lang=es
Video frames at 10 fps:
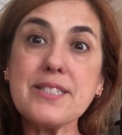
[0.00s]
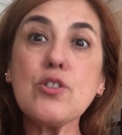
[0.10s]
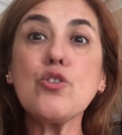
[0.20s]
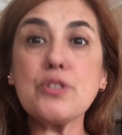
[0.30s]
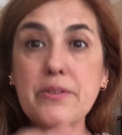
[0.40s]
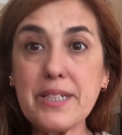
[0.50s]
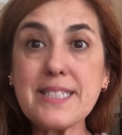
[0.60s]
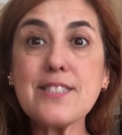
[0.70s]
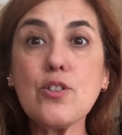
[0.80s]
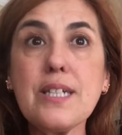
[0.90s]
El
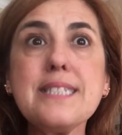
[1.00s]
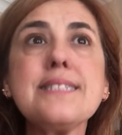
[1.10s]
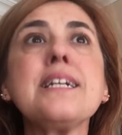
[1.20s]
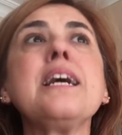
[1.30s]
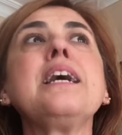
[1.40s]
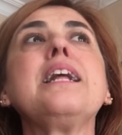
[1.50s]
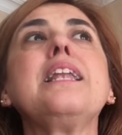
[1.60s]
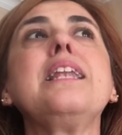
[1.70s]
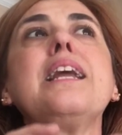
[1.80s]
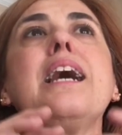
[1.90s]
universo es
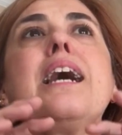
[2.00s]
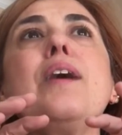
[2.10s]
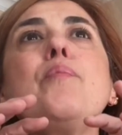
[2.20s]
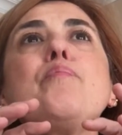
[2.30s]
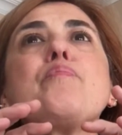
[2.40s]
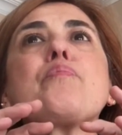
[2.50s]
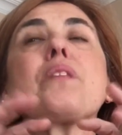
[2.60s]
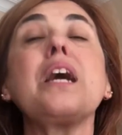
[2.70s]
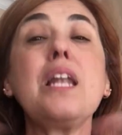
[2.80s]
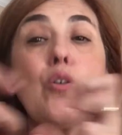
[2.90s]
mm,
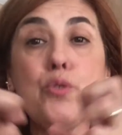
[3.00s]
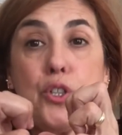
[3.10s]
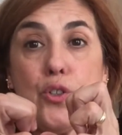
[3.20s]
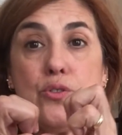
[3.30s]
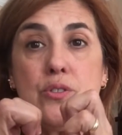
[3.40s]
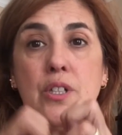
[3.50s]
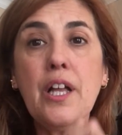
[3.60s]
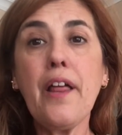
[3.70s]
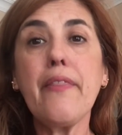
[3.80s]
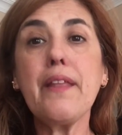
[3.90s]
la unión
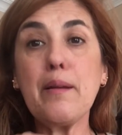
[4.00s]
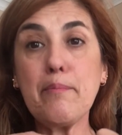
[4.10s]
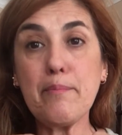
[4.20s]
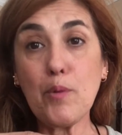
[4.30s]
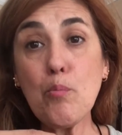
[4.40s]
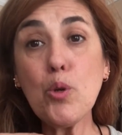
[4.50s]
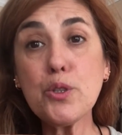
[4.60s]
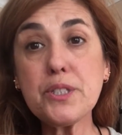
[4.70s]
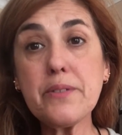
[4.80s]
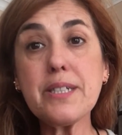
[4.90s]
del
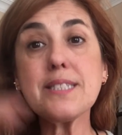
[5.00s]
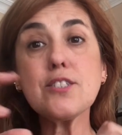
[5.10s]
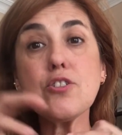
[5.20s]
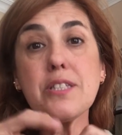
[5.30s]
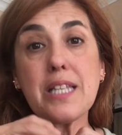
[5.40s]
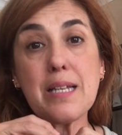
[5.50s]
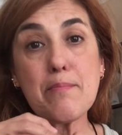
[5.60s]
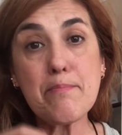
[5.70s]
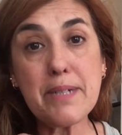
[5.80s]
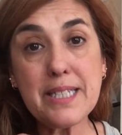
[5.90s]
multiverso y
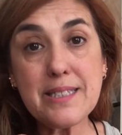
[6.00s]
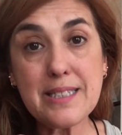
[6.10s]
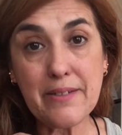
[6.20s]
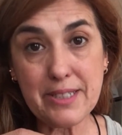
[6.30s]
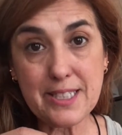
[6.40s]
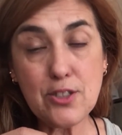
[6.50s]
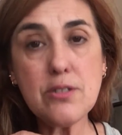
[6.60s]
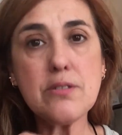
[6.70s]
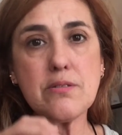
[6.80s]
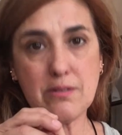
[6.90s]
del
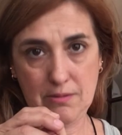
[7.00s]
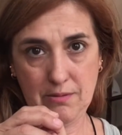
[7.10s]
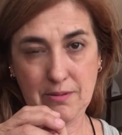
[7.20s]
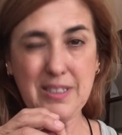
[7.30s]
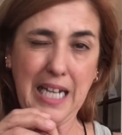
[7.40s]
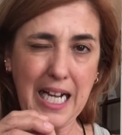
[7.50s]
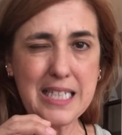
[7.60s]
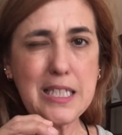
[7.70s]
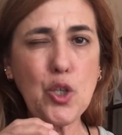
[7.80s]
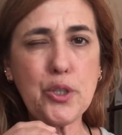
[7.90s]
metaverso
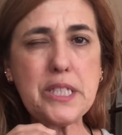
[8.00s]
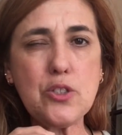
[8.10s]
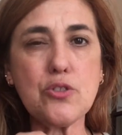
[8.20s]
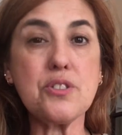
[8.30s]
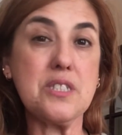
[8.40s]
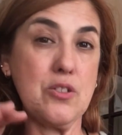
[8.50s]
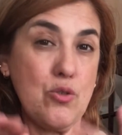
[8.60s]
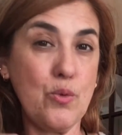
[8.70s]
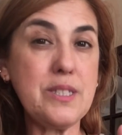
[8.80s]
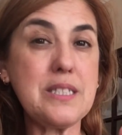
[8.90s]
cágate lorito, Si
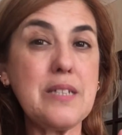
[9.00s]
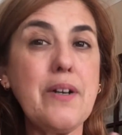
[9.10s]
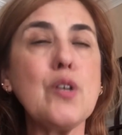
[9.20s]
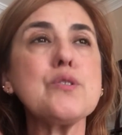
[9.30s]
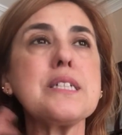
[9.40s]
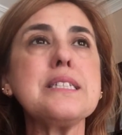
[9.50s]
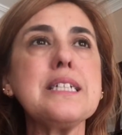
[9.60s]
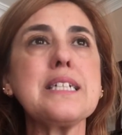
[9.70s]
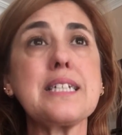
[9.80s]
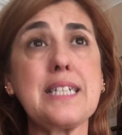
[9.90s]
nos cuesta trabajo
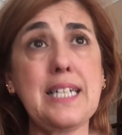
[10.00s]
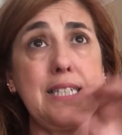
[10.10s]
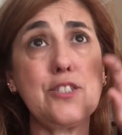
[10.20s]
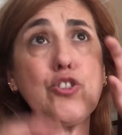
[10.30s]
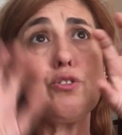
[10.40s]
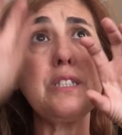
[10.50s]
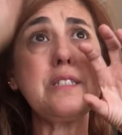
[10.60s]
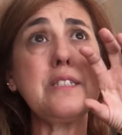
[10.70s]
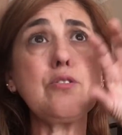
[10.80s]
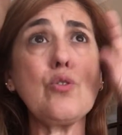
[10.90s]
entender que son
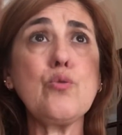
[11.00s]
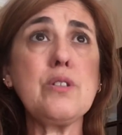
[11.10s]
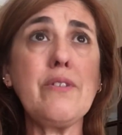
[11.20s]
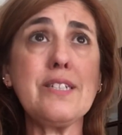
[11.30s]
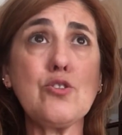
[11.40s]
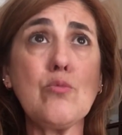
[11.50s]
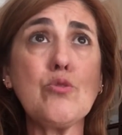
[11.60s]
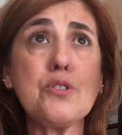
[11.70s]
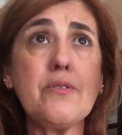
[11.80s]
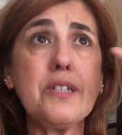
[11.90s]
distintos universos el
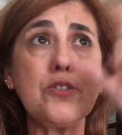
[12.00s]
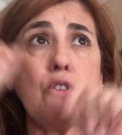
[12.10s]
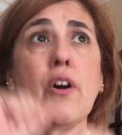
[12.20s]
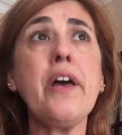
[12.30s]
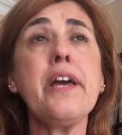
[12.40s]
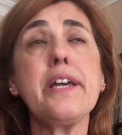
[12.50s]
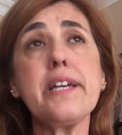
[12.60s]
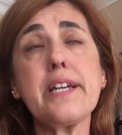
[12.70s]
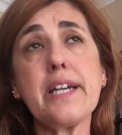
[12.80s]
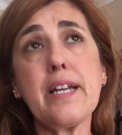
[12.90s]
multiverso
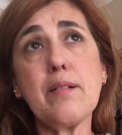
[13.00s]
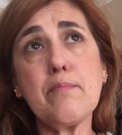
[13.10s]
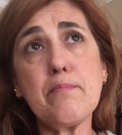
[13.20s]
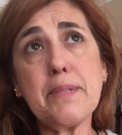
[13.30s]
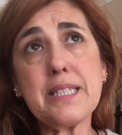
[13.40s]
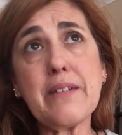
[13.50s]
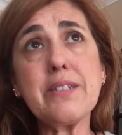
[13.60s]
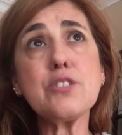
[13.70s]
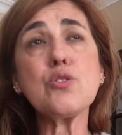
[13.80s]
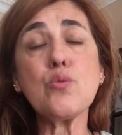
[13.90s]
y que el
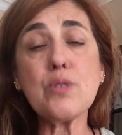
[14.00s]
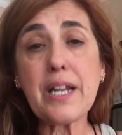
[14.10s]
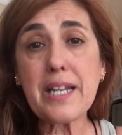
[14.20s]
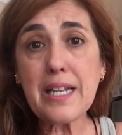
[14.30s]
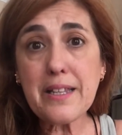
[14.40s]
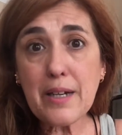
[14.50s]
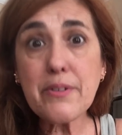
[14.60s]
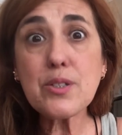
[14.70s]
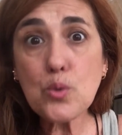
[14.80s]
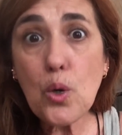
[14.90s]
metaverso es una realidad
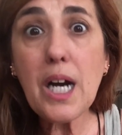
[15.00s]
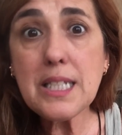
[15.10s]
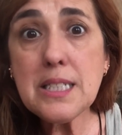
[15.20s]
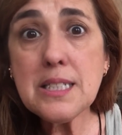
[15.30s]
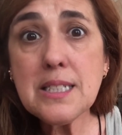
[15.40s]
virtual,